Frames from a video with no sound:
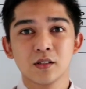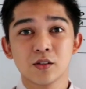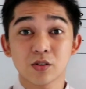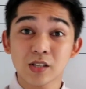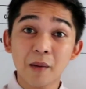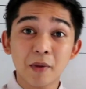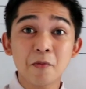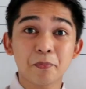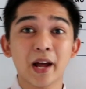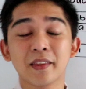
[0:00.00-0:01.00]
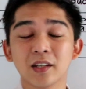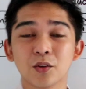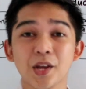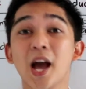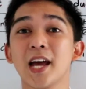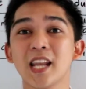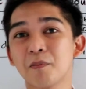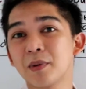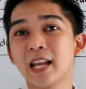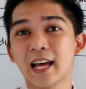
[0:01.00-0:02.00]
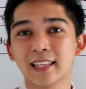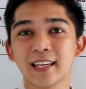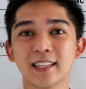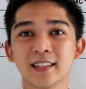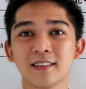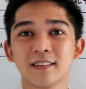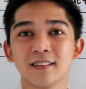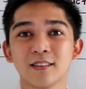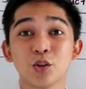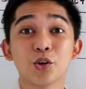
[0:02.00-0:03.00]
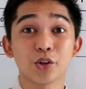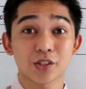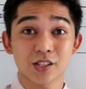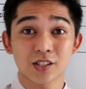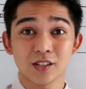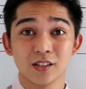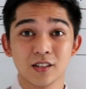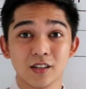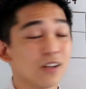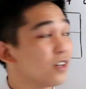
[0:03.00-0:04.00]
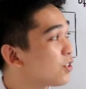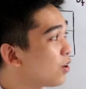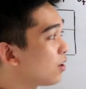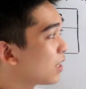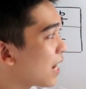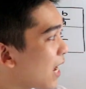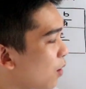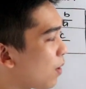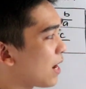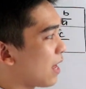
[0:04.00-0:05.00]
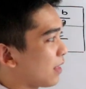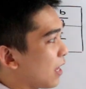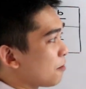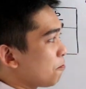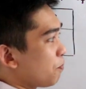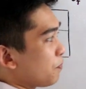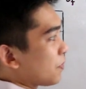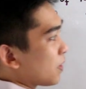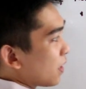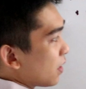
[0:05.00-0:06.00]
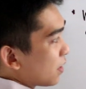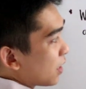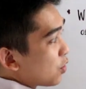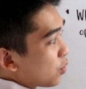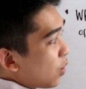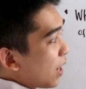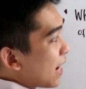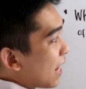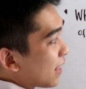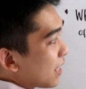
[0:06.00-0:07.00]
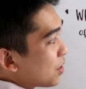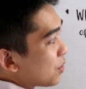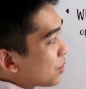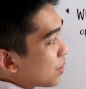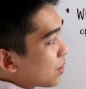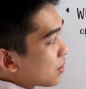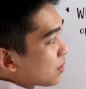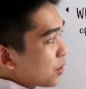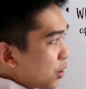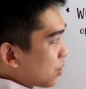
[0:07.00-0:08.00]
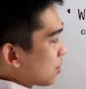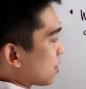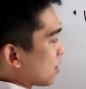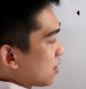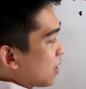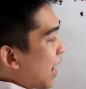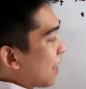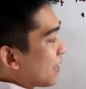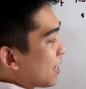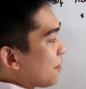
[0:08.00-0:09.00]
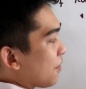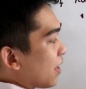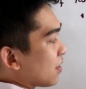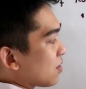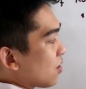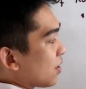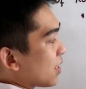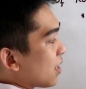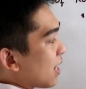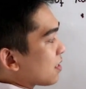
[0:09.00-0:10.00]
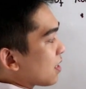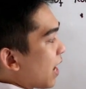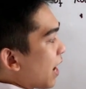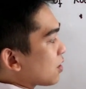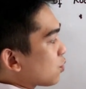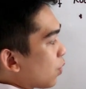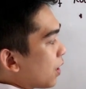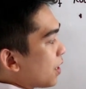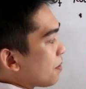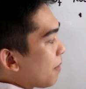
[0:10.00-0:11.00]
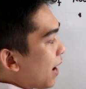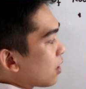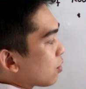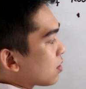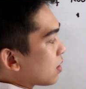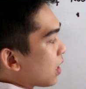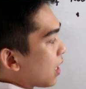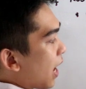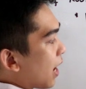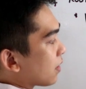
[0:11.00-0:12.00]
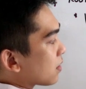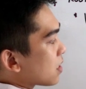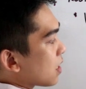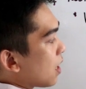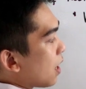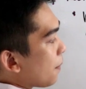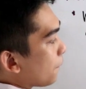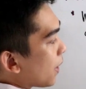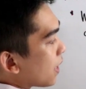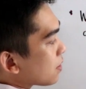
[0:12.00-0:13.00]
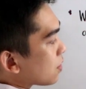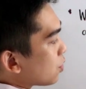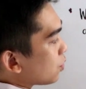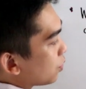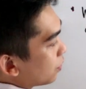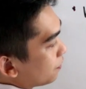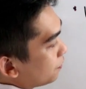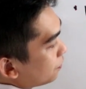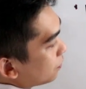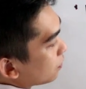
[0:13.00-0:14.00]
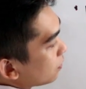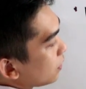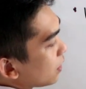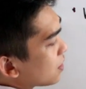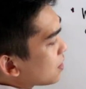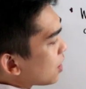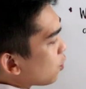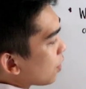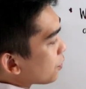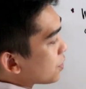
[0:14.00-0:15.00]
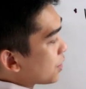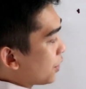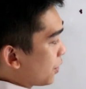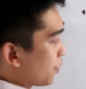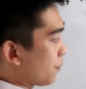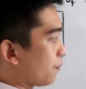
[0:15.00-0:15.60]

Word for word: So, sum and product doon niya, hanapin natin yung roots. So, ang ginagawa natin, tinukuha natin yung roots ng ating given. So, let's say x squared minus 3x plus 2 is equal to 0.